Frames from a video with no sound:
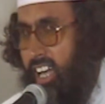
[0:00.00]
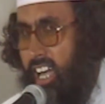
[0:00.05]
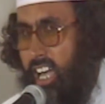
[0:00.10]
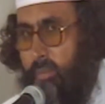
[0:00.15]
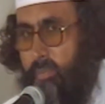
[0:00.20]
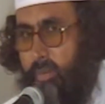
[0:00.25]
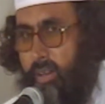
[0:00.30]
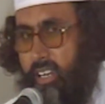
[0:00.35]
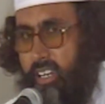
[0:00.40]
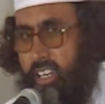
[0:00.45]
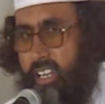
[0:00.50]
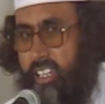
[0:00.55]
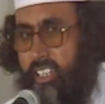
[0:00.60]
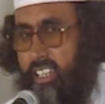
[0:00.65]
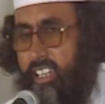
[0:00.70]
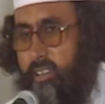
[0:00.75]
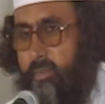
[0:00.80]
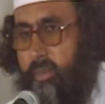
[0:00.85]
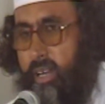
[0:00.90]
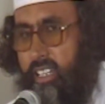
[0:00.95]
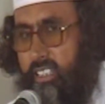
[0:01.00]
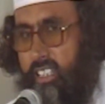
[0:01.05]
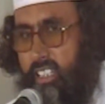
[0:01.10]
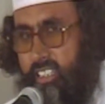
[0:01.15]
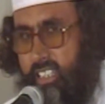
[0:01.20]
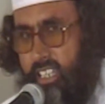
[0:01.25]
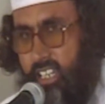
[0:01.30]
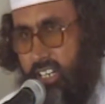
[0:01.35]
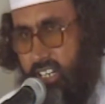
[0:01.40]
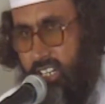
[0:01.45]
आप अल्लाह की
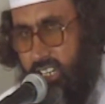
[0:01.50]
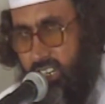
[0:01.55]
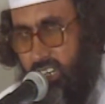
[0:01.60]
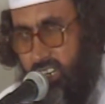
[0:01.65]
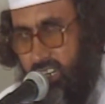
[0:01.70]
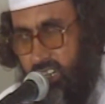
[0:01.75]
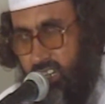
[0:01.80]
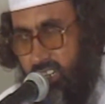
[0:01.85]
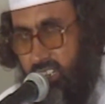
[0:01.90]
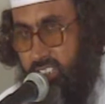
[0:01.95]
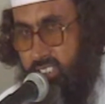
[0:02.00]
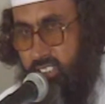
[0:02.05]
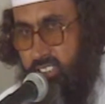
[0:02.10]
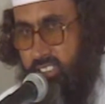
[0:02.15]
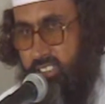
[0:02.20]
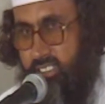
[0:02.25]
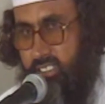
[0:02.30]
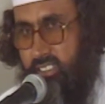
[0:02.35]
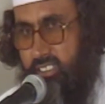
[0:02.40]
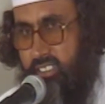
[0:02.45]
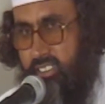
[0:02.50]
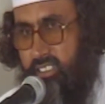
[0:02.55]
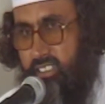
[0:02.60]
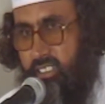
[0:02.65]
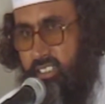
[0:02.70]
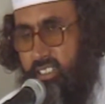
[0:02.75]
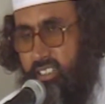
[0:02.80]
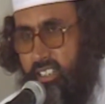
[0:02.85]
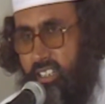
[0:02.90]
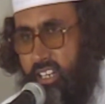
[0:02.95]
इबादत कर रहे हैं
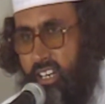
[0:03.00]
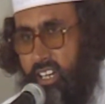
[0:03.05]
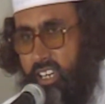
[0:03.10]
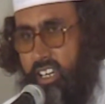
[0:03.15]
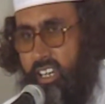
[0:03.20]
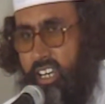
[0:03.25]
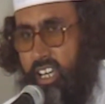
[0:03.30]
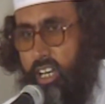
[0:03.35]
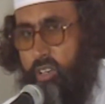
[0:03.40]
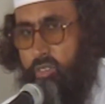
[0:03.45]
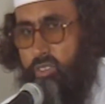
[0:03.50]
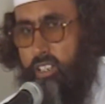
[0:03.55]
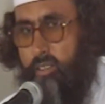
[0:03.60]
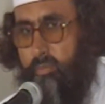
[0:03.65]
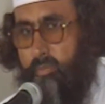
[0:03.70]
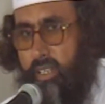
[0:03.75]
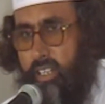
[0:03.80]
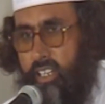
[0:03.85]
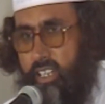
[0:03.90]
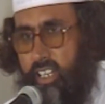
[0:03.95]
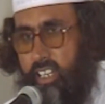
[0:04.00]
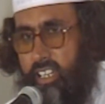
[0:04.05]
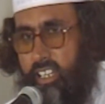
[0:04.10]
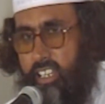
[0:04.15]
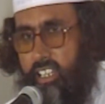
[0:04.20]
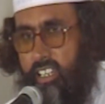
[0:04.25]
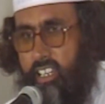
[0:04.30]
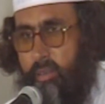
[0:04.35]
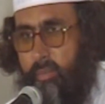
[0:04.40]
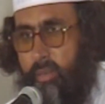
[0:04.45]
अल्लाह अकबर
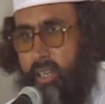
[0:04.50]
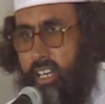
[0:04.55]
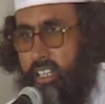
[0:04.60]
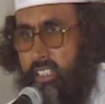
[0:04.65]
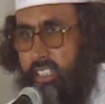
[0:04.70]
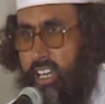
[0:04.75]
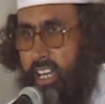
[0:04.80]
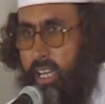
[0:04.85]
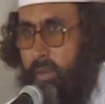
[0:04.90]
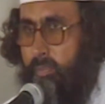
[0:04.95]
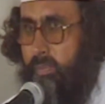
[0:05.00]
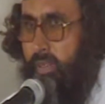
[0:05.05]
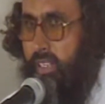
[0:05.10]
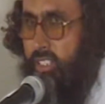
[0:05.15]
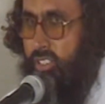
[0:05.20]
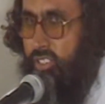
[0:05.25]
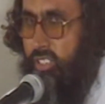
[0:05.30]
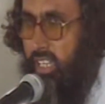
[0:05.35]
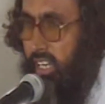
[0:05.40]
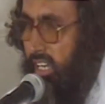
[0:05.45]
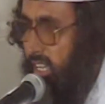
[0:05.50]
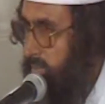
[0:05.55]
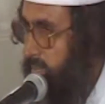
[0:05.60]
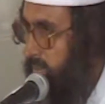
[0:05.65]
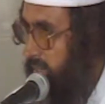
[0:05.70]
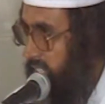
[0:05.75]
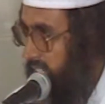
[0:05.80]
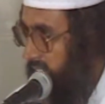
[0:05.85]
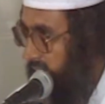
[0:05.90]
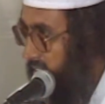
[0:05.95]
कहने के बाद आपने सना
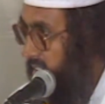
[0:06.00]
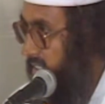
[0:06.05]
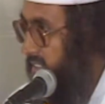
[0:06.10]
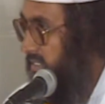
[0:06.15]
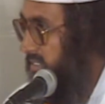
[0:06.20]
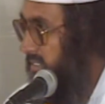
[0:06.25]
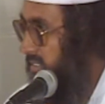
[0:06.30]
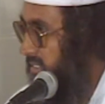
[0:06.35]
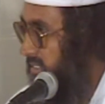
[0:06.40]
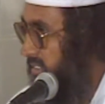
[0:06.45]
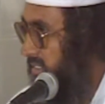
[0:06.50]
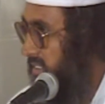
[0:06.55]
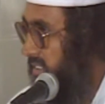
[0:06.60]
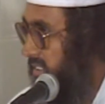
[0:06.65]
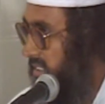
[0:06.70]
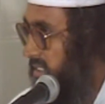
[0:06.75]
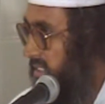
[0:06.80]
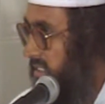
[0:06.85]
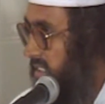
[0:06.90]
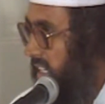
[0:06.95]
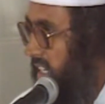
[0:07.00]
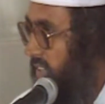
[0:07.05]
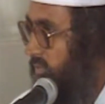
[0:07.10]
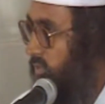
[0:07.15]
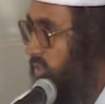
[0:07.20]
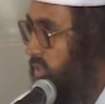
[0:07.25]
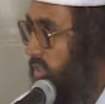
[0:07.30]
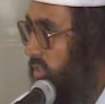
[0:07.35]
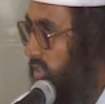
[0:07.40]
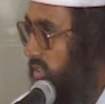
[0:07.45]
पढ़ी
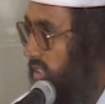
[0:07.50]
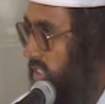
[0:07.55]
वो व